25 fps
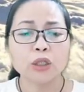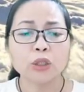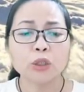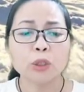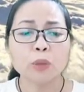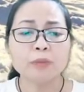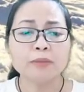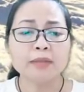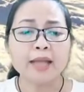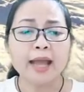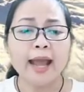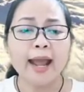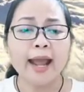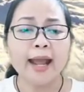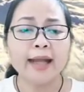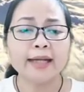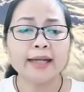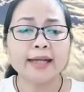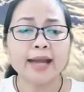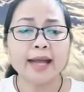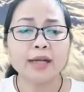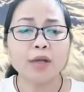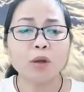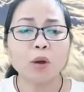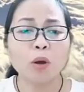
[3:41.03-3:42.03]
Tôn giả A
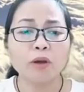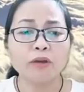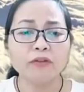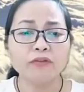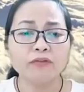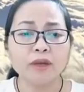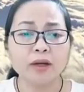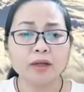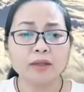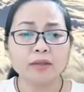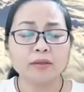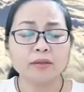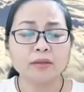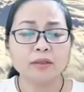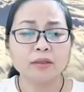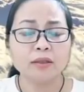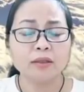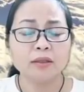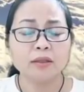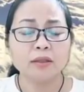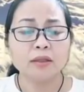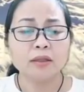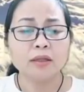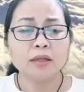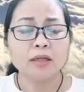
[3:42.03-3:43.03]
Nan hỏi Phật,
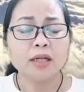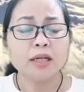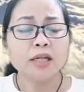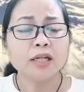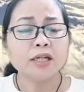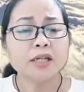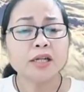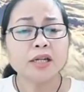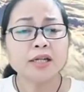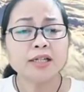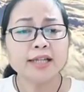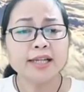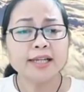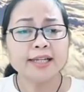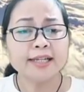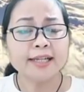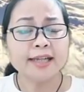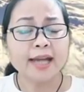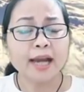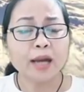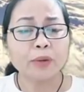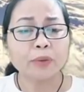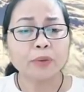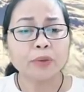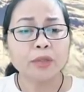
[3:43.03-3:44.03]
đến khi
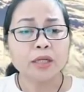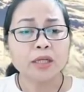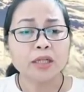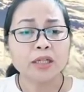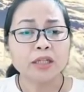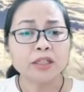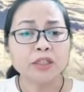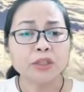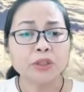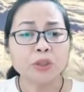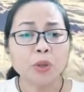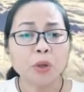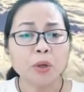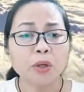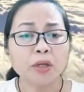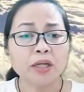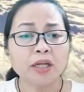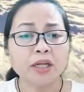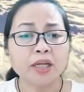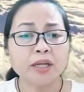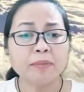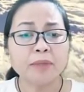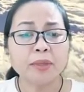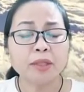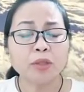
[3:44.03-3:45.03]
nào người con
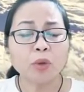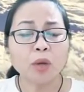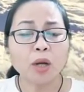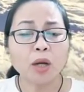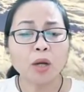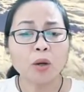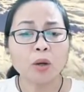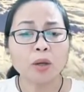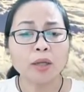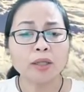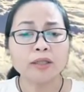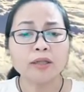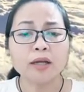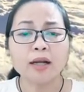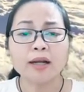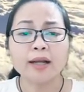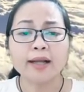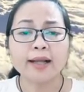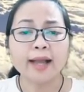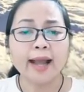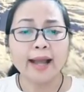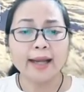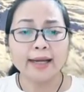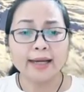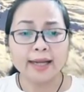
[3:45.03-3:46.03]
kia mới thoát khỏi thân
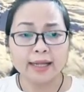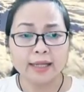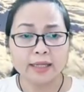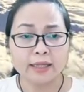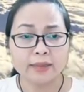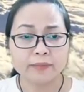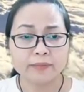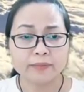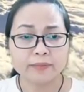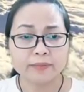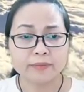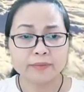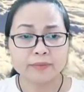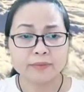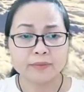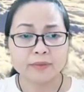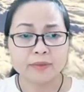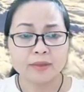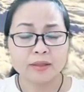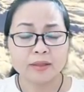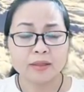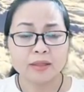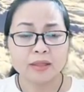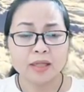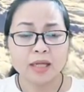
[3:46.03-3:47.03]
cá này?
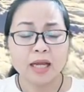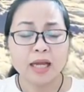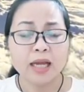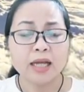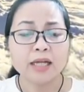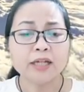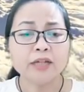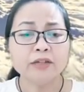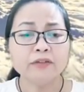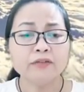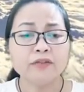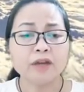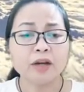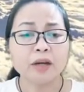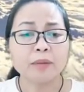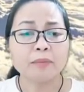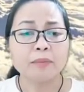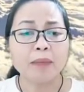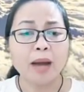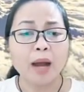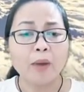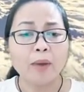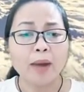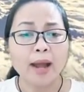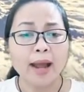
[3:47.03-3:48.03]
Đức Phật
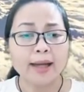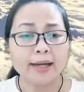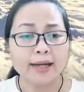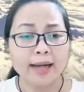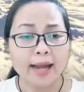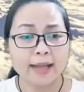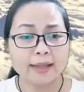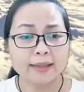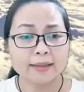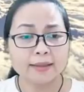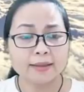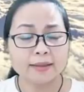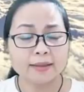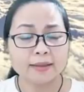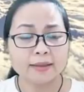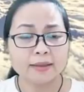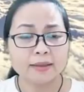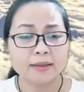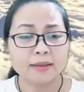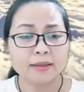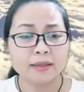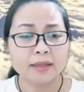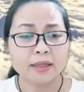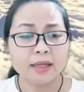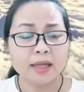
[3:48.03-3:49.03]
bảo A Nan,
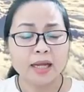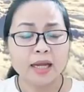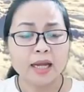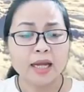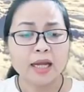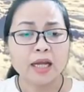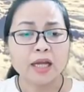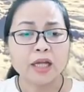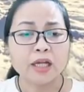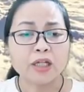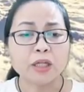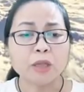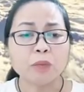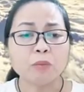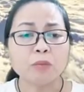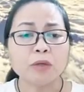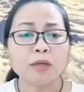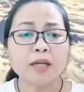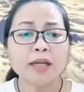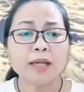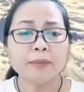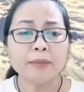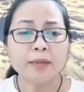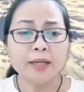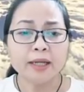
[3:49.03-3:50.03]
trong
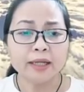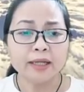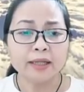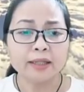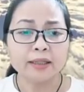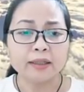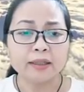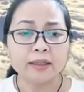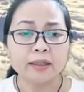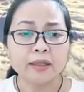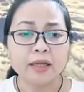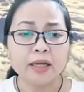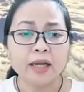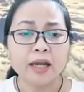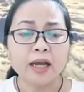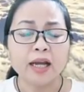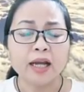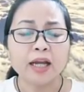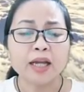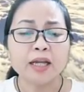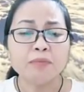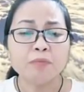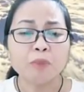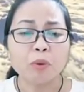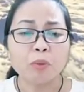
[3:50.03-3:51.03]
kiếp hiện,
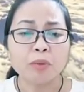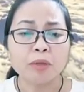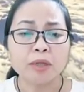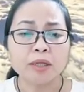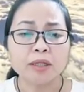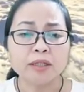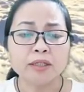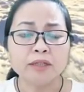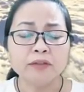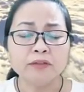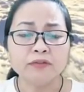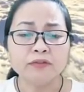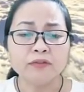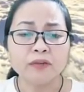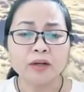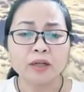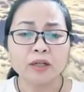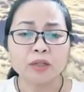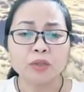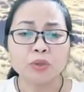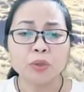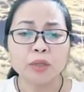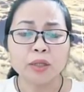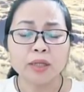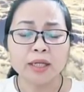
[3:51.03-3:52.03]
khi một nghìn Đức
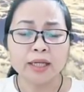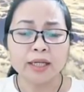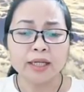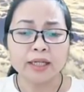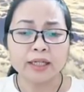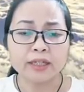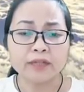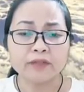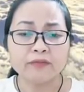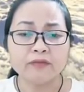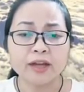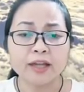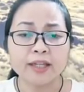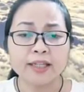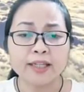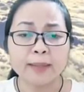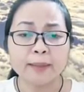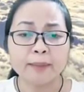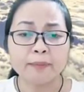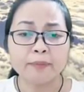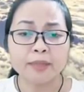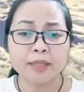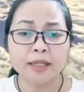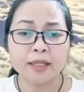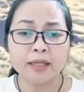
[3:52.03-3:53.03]
Phật xuất hiện và
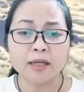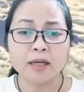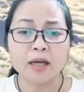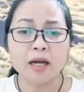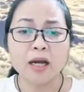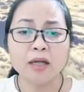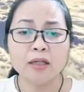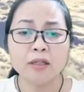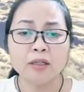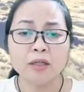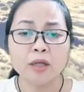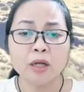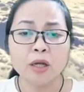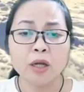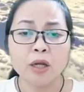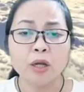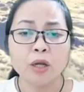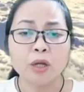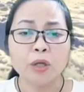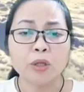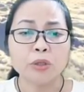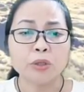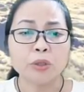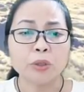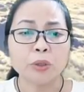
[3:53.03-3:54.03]
nhập diệt hết,
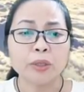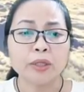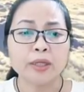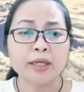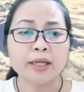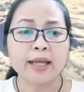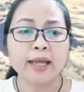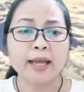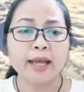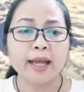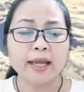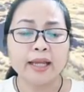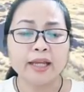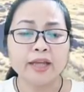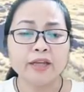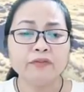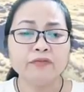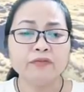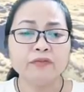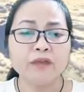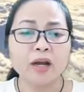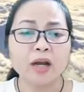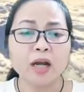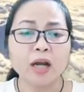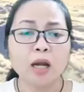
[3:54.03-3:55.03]
rồi kẻ ấy
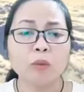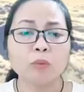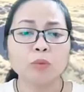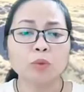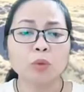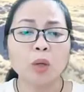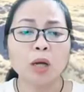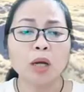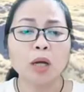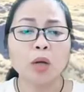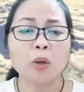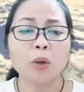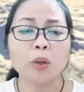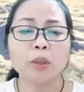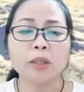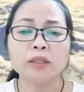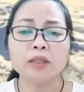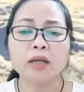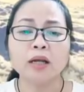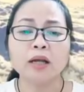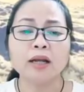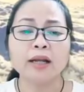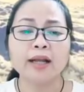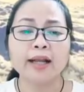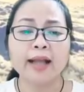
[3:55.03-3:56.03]
vẫn không thoát khỏi
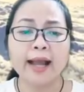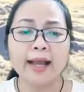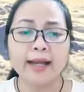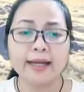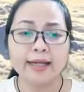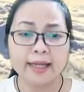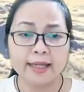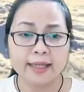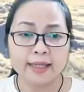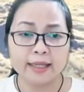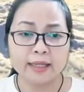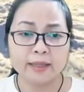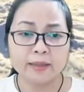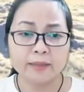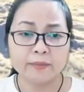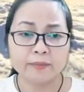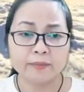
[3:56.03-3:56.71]
thân cá này.